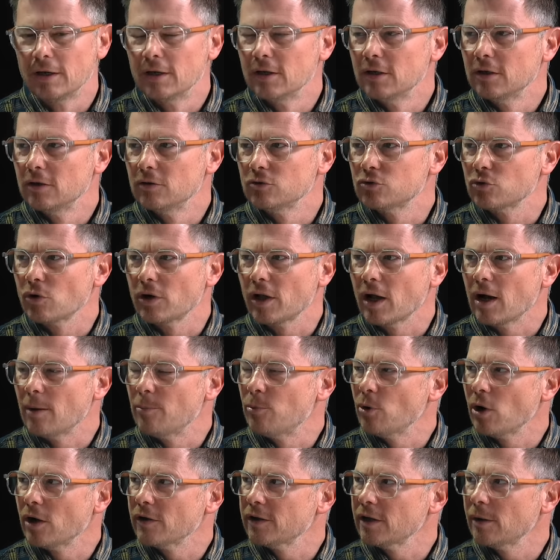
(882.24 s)
sur les
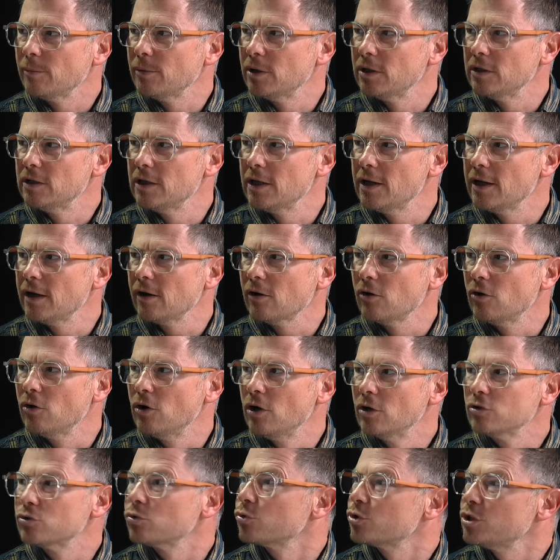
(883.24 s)
rapports intermédiaires.
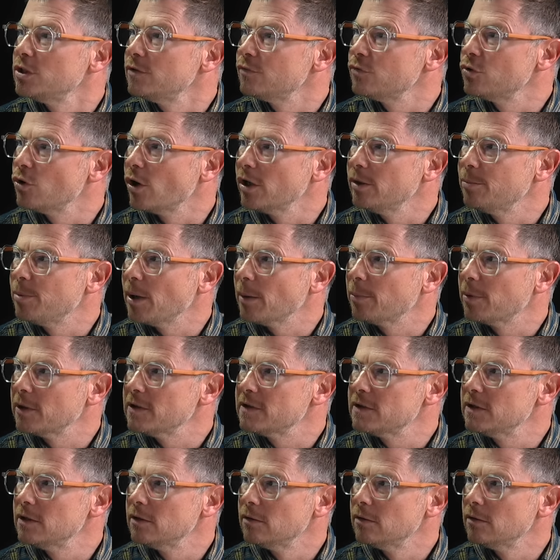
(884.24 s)
Son shifter hyper précis.